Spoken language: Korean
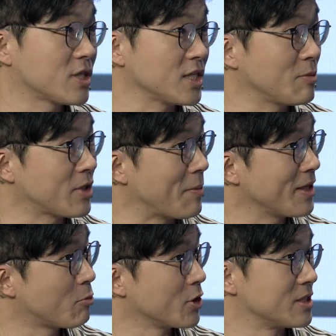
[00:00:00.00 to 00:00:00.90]
다시 한번 개발해
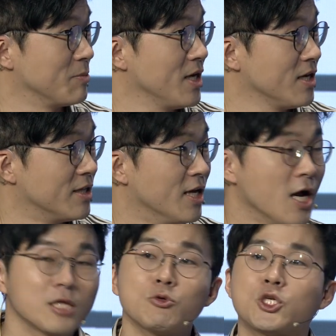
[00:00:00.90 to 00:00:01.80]
보겠지만
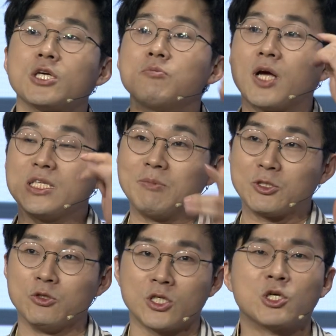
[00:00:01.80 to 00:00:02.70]
또 지금까지
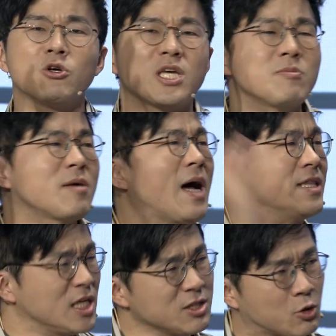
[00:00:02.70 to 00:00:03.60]
봐서는 그런 게임을 하면 안
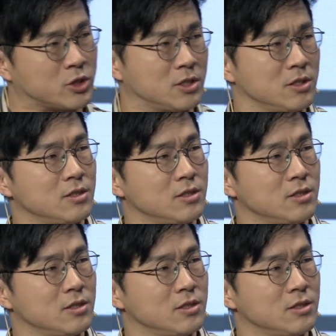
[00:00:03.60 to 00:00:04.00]
되는 거지.